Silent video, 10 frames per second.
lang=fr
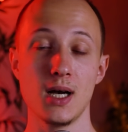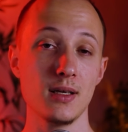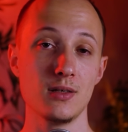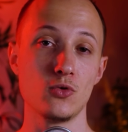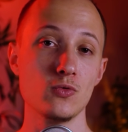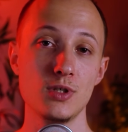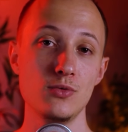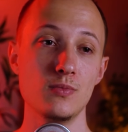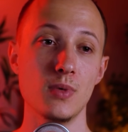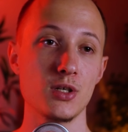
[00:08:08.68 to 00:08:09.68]
Ariane
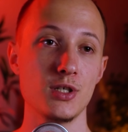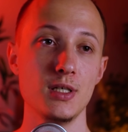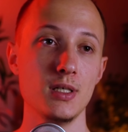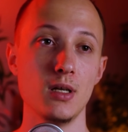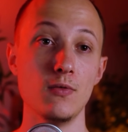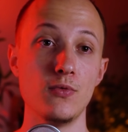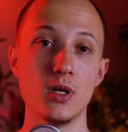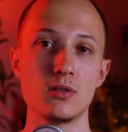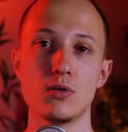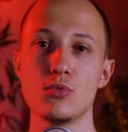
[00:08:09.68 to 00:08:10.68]
continue de marcher, elle
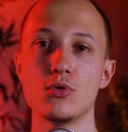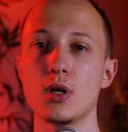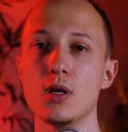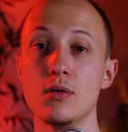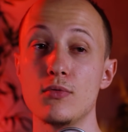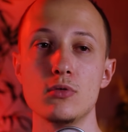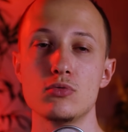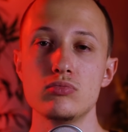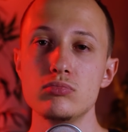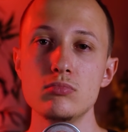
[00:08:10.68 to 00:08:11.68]
fait semblant de rien, enfin,
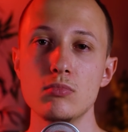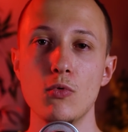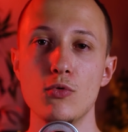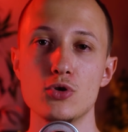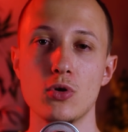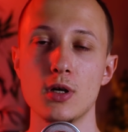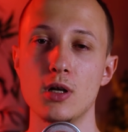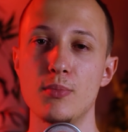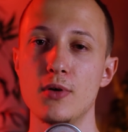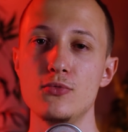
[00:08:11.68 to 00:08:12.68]
fait genre
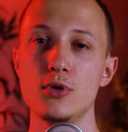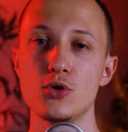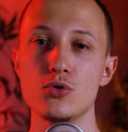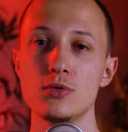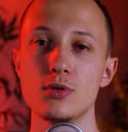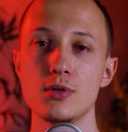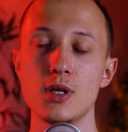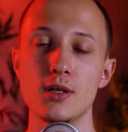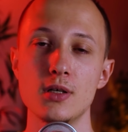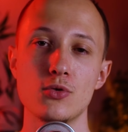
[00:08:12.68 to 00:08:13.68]
qu'elle a pas vu quelque chose euh,
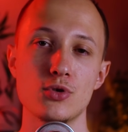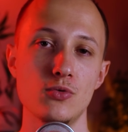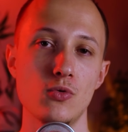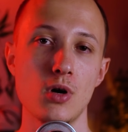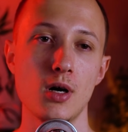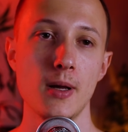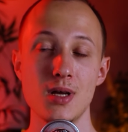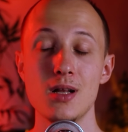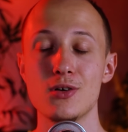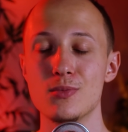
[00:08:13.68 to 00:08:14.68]
qui l'a dérangé ou quoi,
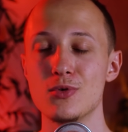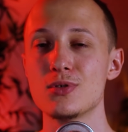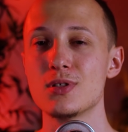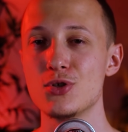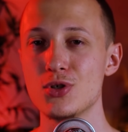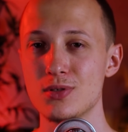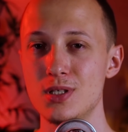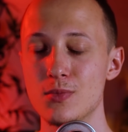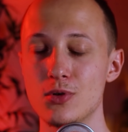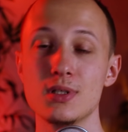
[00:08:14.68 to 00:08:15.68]
mais elle commence
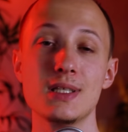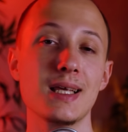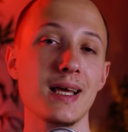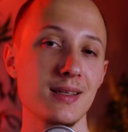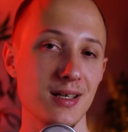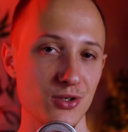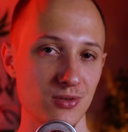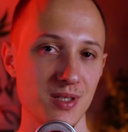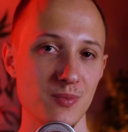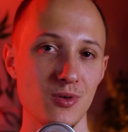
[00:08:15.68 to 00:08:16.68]
gentiment, très très
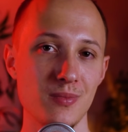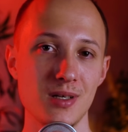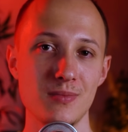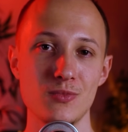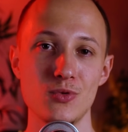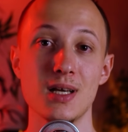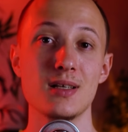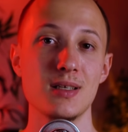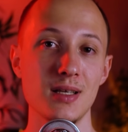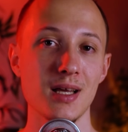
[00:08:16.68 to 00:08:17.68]
gentiment même,
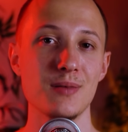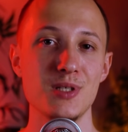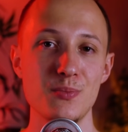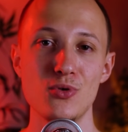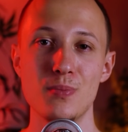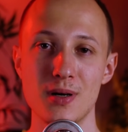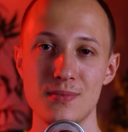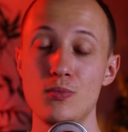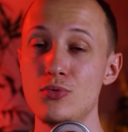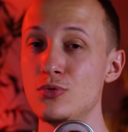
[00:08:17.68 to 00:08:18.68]
d'accélérer un petit peu le pas.
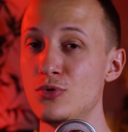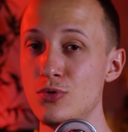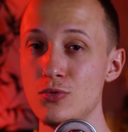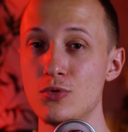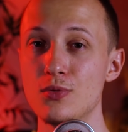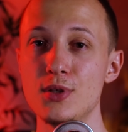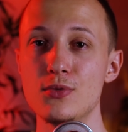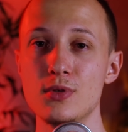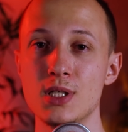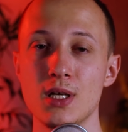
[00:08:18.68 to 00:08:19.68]
Au bout d'une ou deux
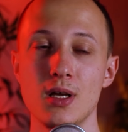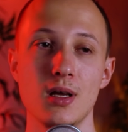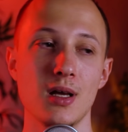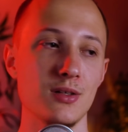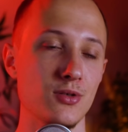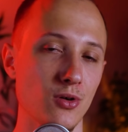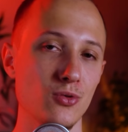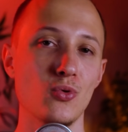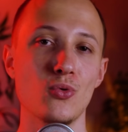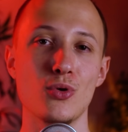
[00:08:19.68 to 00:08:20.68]
minutes, elle se
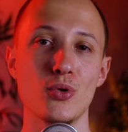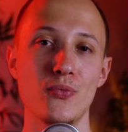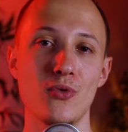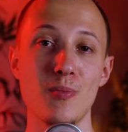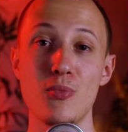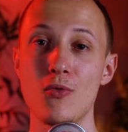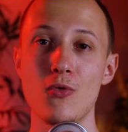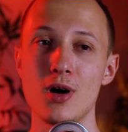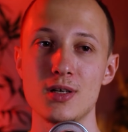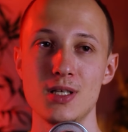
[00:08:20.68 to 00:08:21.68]
retourne encore une fois pour
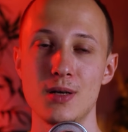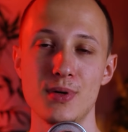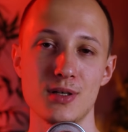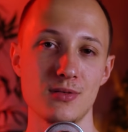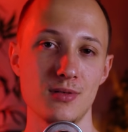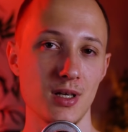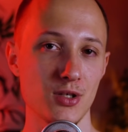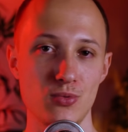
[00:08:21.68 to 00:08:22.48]
voir si la personne l'a